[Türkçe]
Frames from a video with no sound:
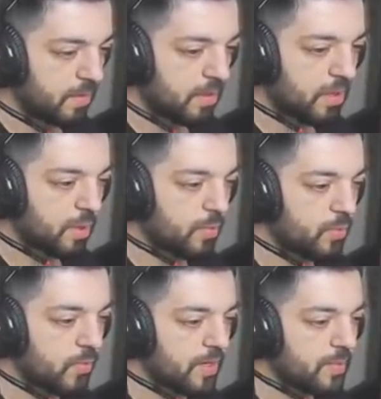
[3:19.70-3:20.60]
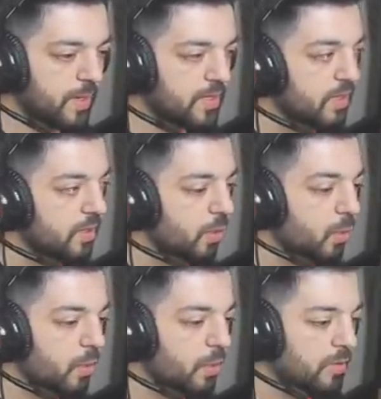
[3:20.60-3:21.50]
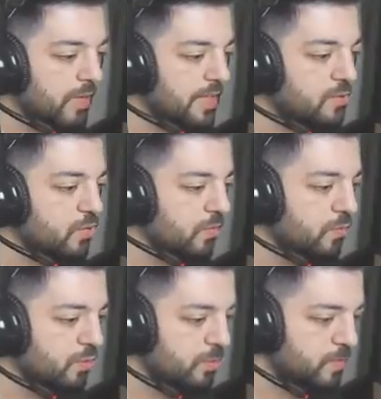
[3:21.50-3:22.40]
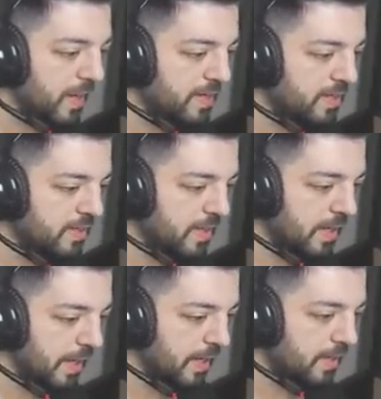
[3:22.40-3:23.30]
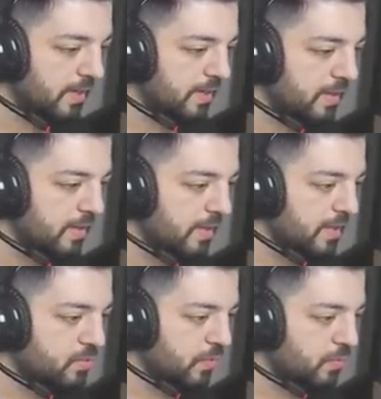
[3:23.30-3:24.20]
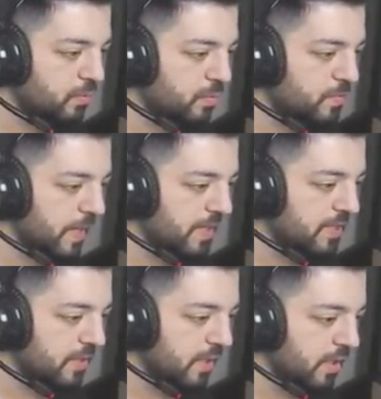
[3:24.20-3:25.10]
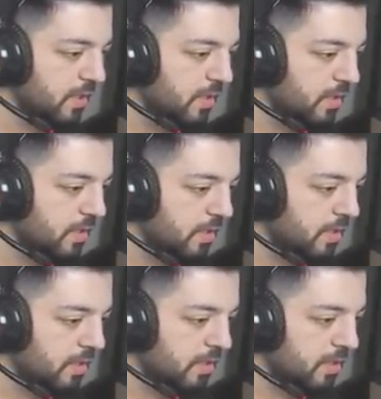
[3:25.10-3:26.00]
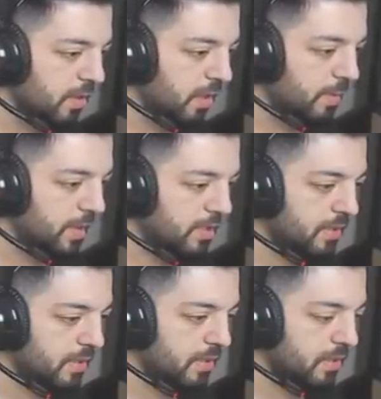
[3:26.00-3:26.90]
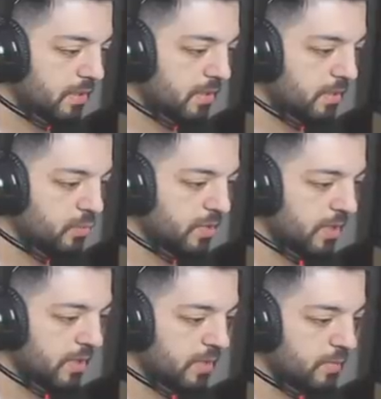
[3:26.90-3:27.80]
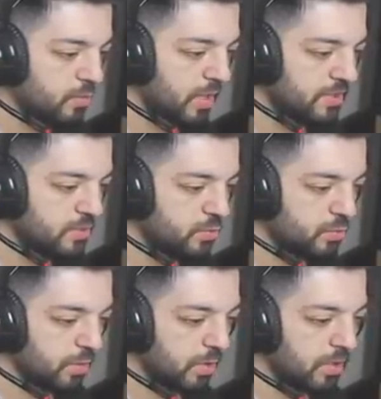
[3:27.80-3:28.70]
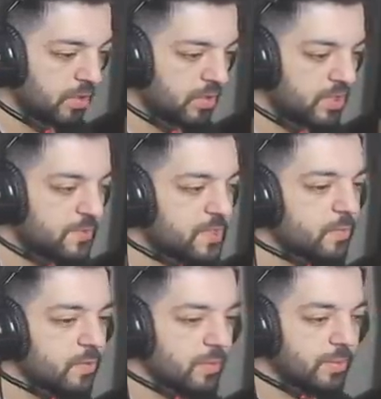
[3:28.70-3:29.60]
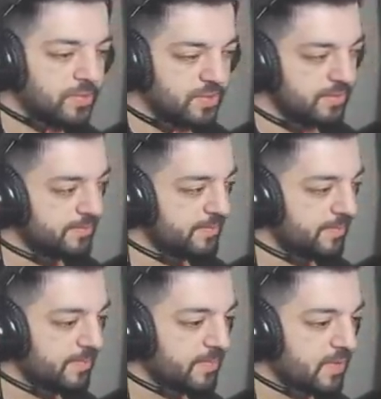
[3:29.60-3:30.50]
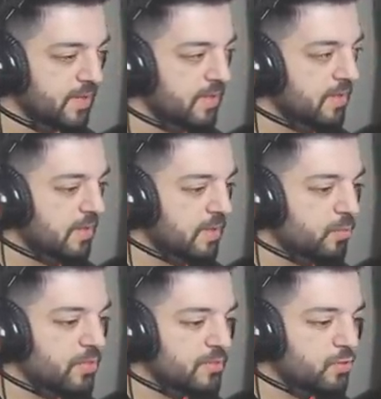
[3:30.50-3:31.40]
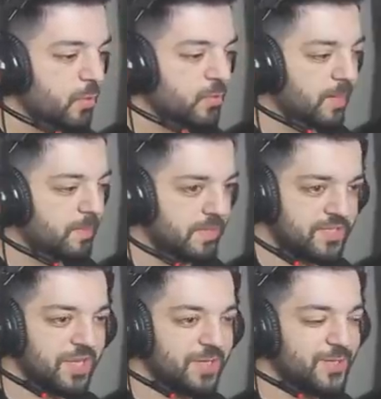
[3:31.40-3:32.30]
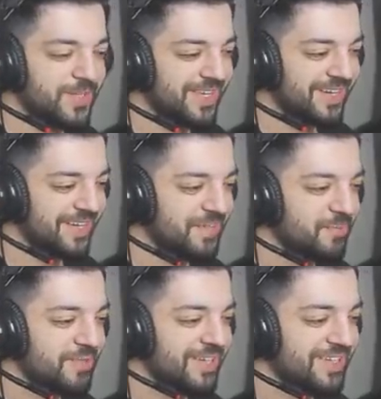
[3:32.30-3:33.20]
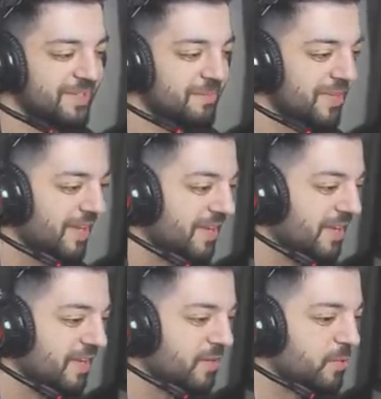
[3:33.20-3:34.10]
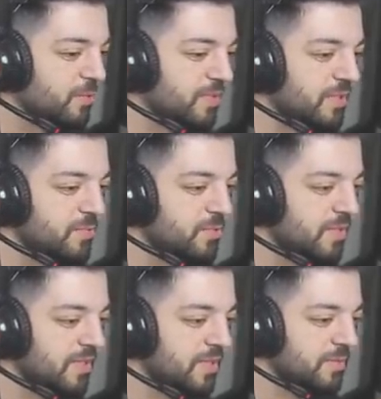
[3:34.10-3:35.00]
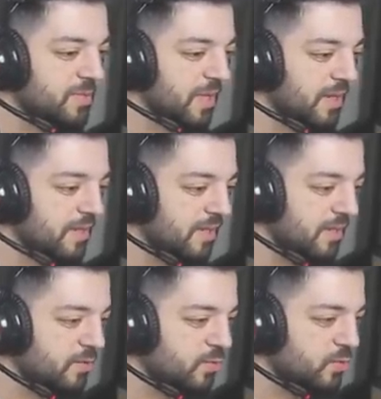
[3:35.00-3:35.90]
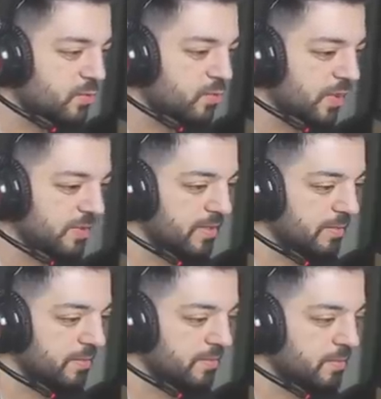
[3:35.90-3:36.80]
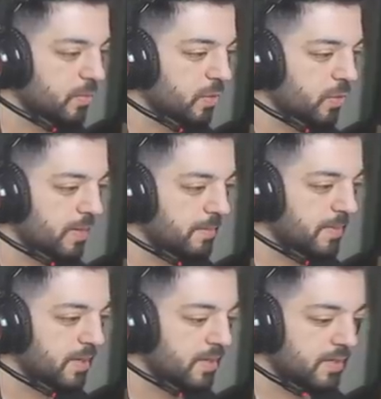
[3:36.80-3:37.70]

Aa bu var ya bak o en son vurduğumuz baygındı he. En son vurduğumuz baygındı. Aa bak bu da bu da ayı kürklü. Hiçbir şey bulamamış. Bu da topuk yapmaya çalışıyordu herhalde. Buradan gideyim de kurtulayım şuradan demişler herhalde. Şunu alalım. Bu önemli.